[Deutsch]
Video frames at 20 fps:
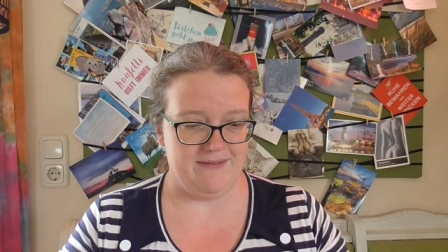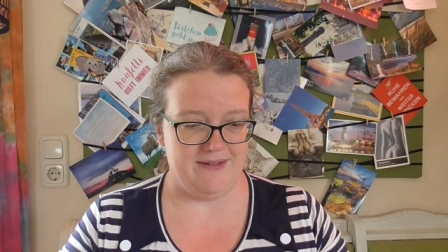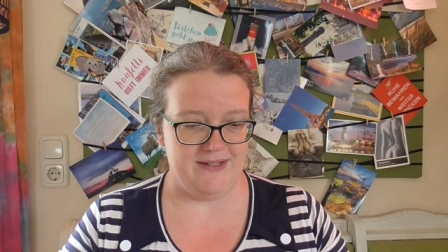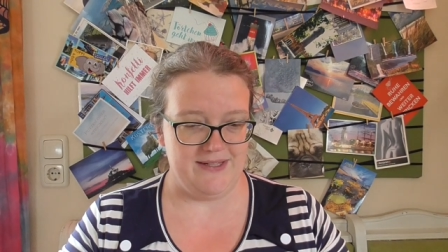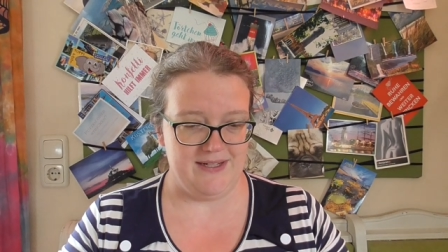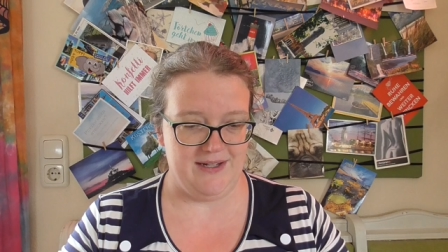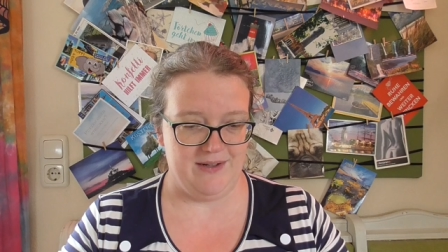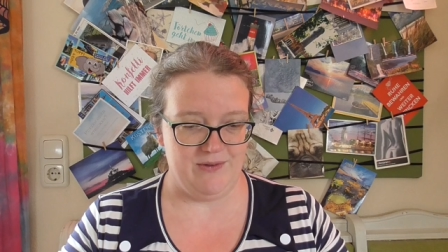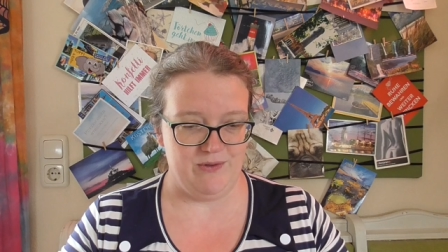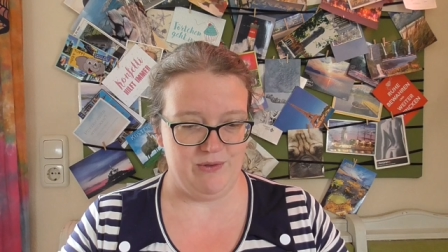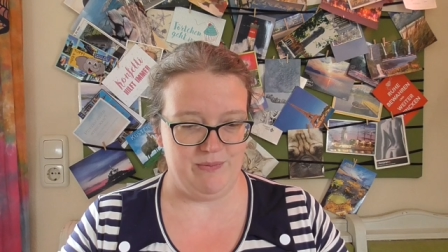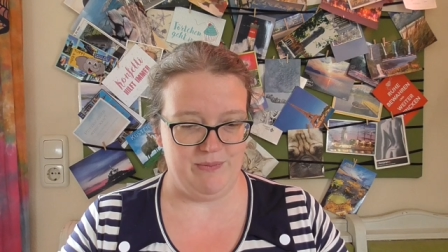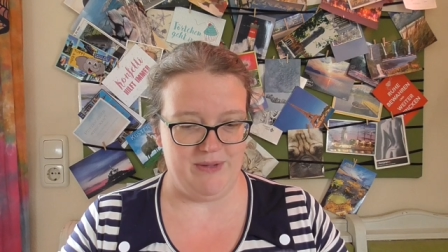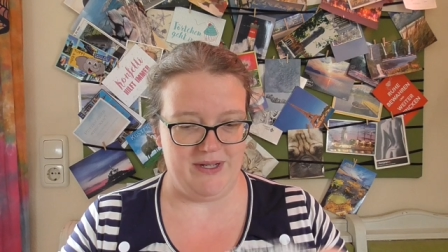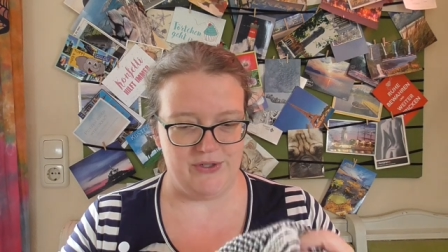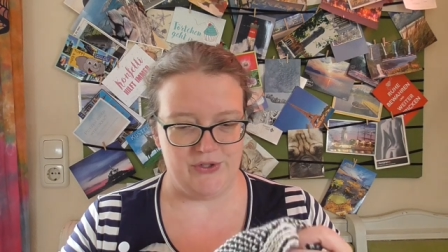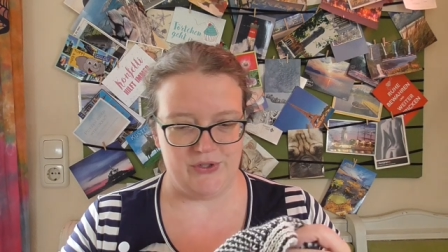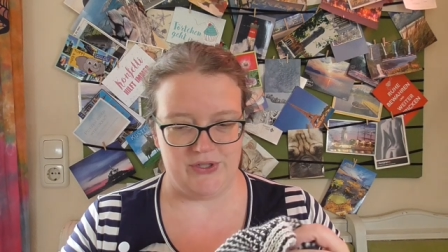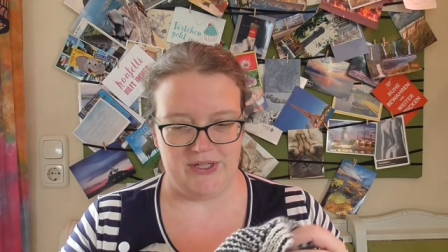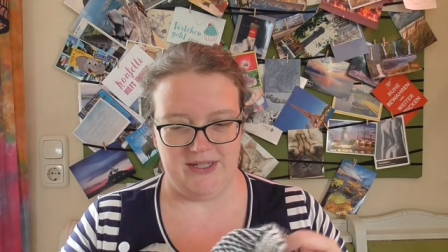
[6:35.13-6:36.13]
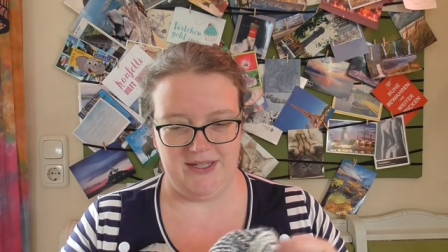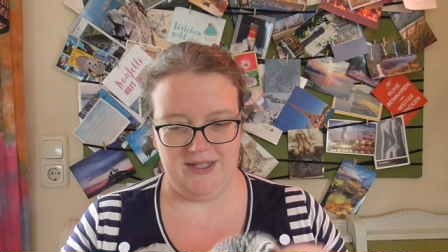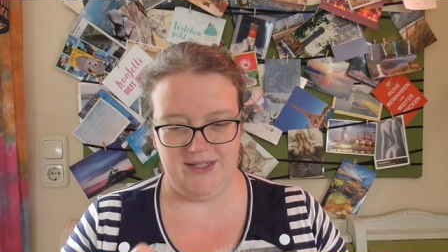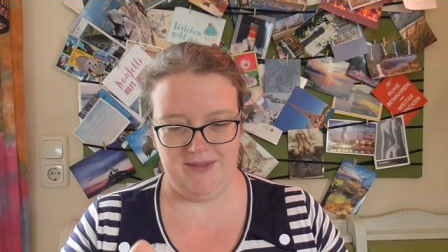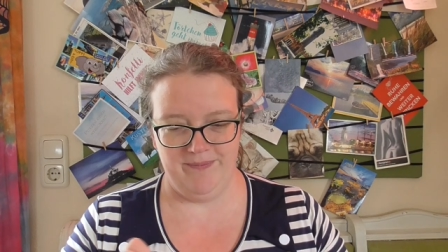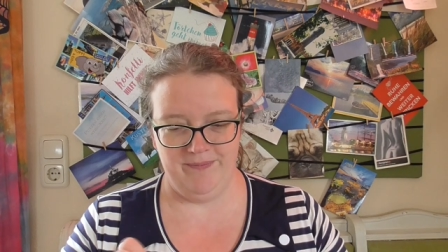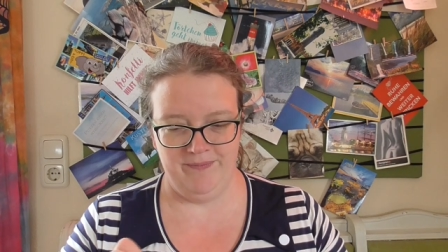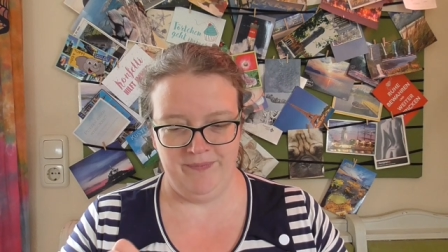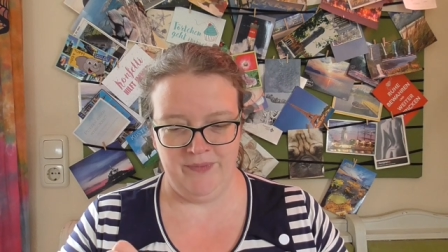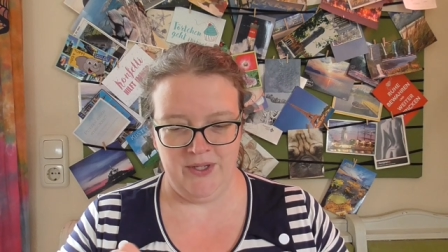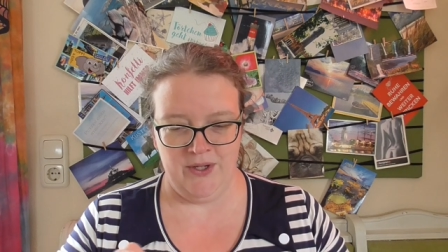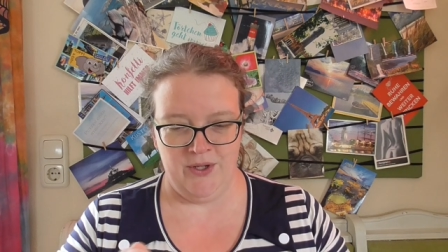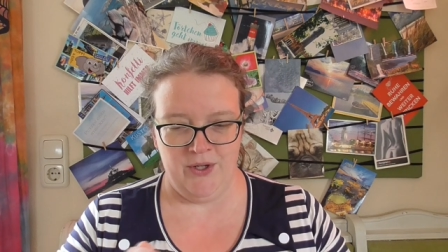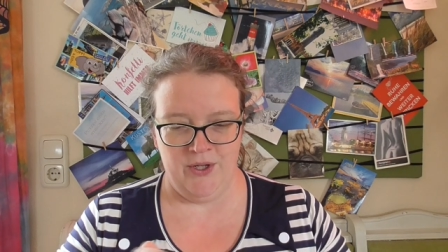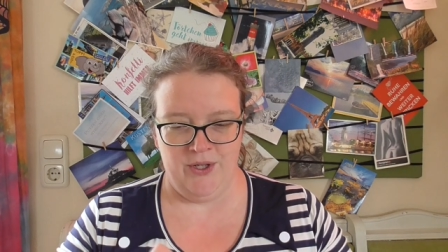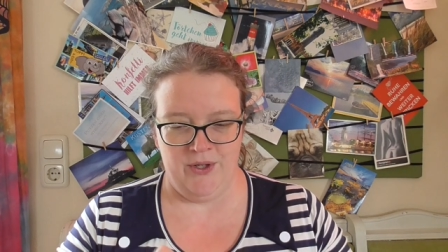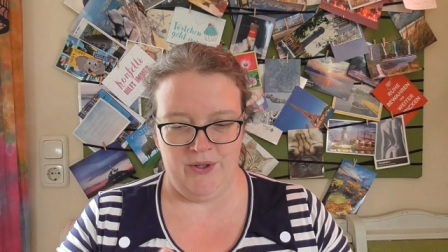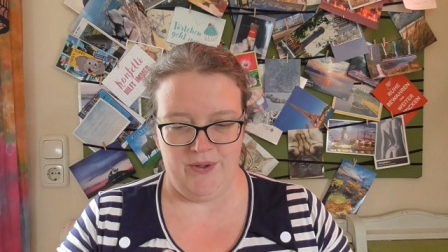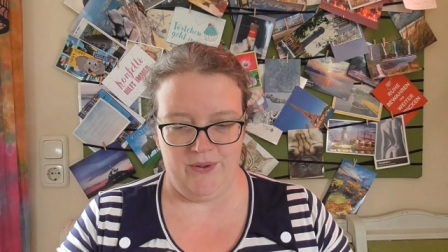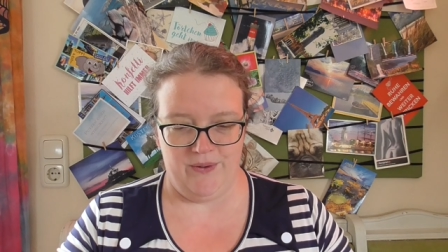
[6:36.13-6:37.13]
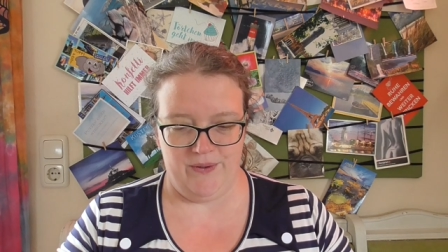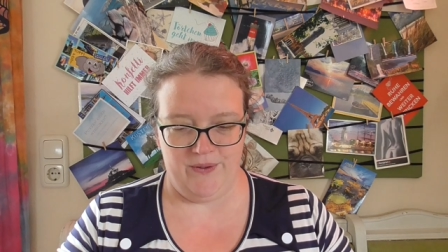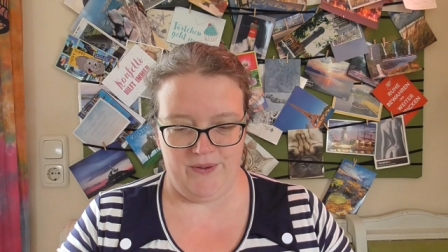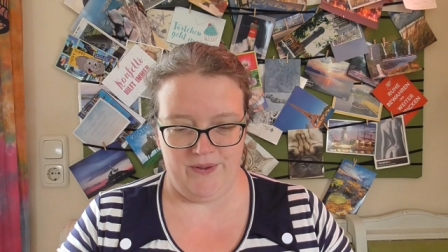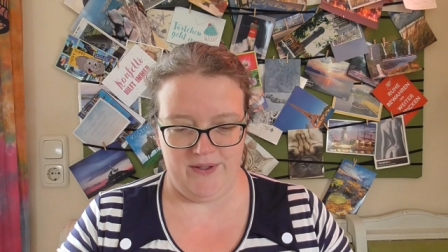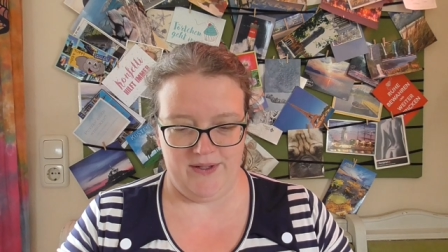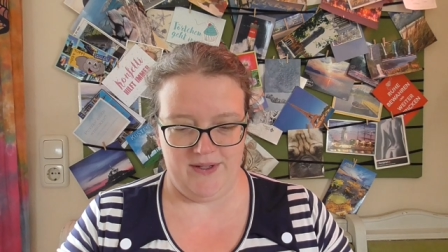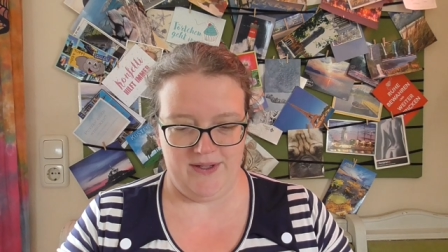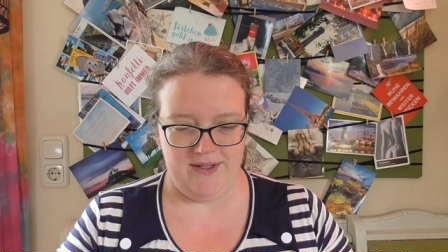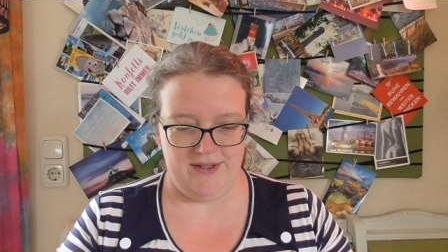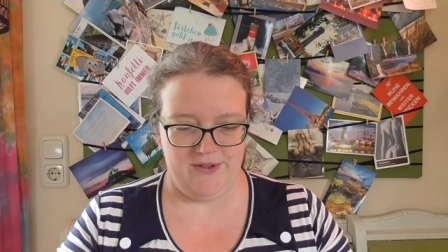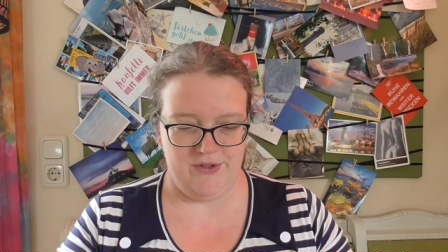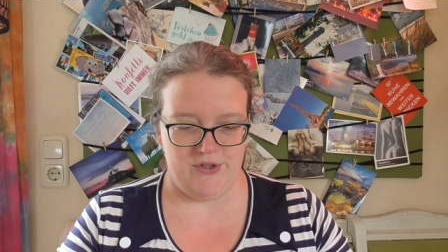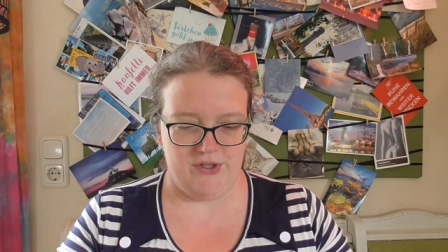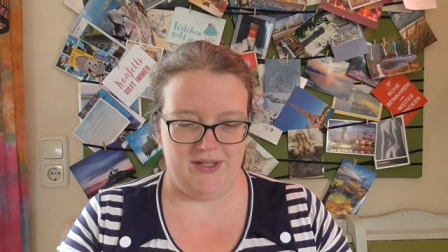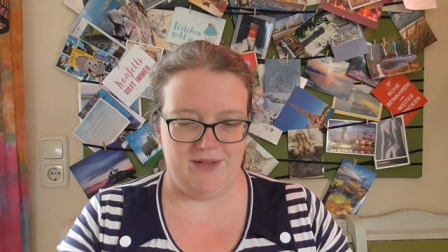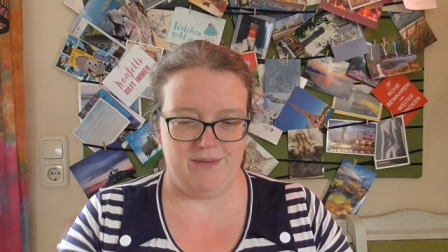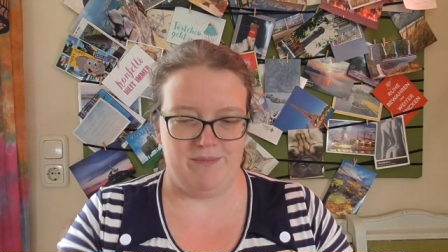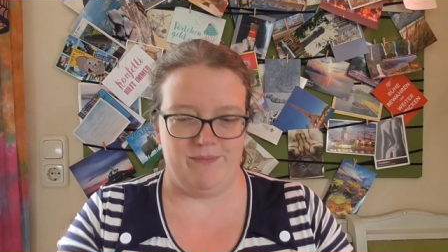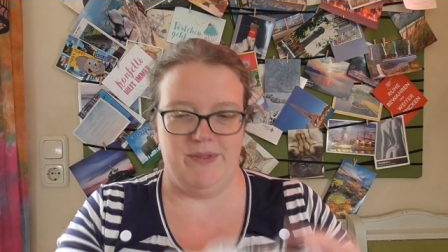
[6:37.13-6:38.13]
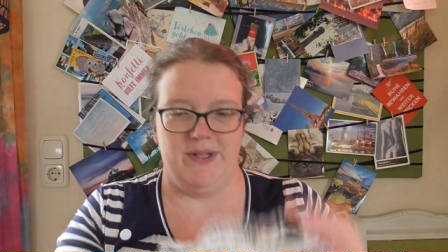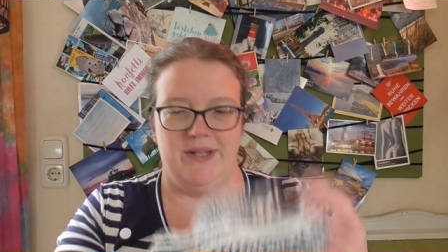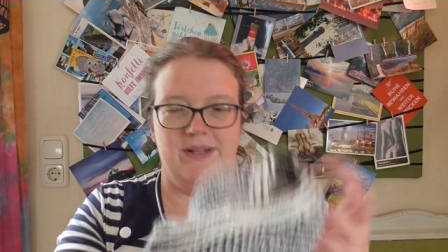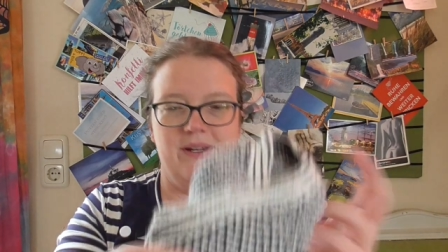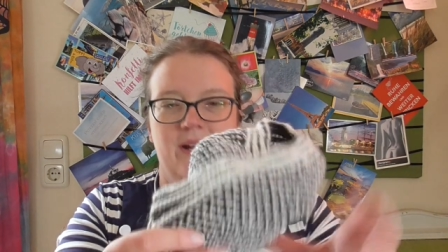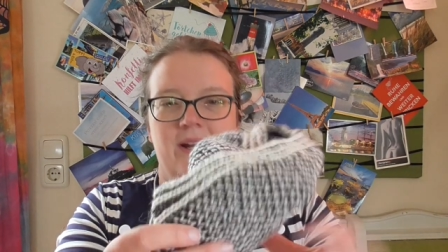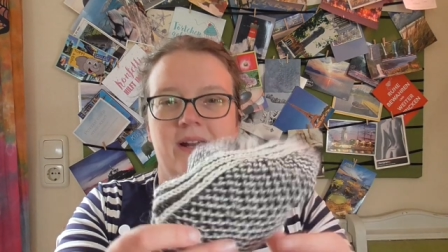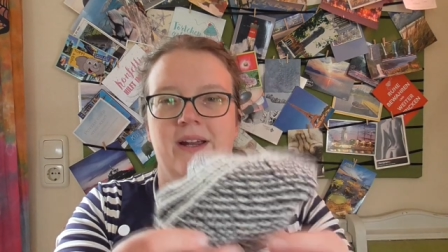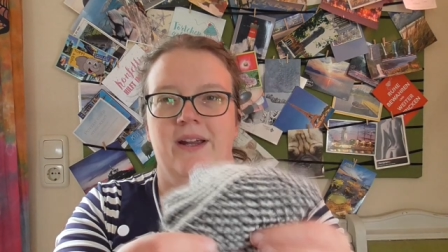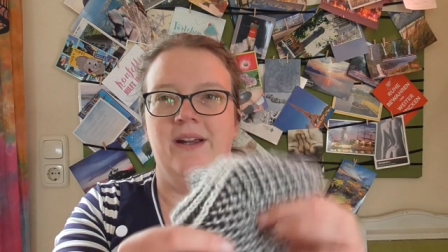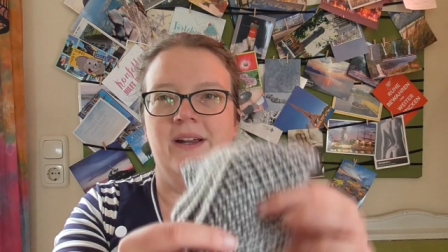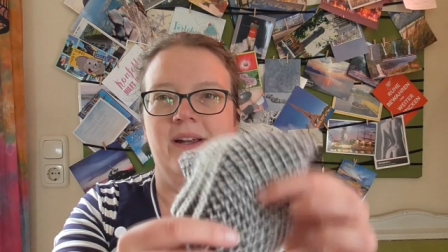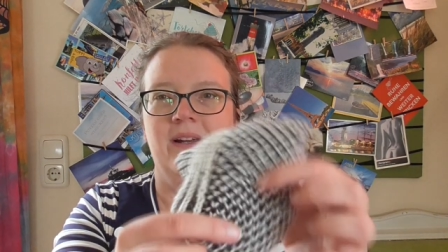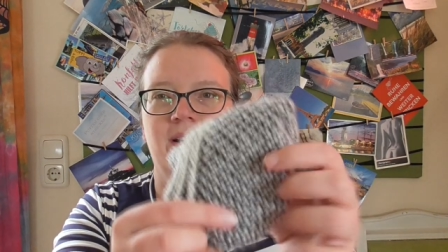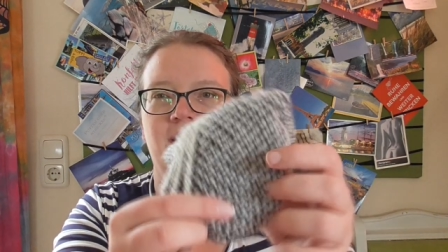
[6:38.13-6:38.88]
quasi automatisch gegeben. Und dann streckt man